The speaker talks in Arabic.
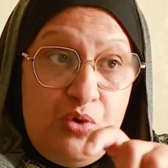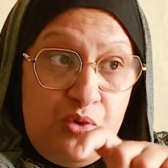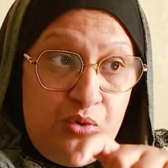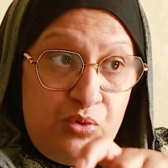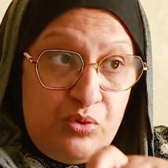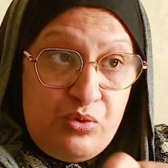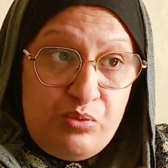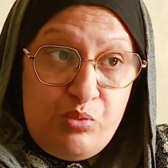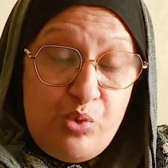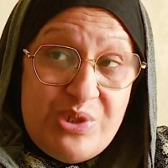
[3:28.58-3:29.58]

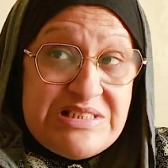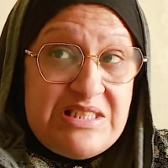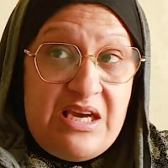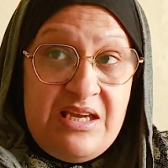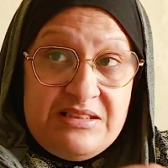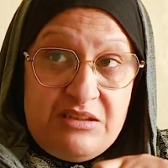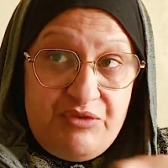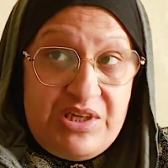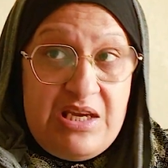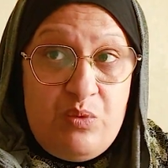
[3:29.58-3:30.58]
وموثق عند
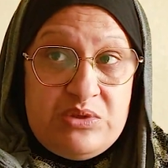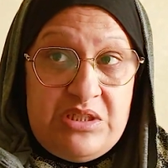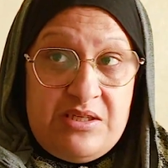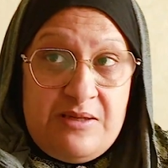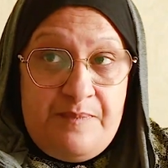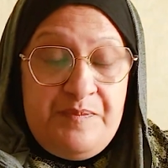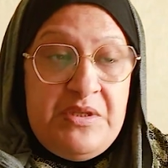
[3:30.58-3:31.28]
الفرقه الوطنيه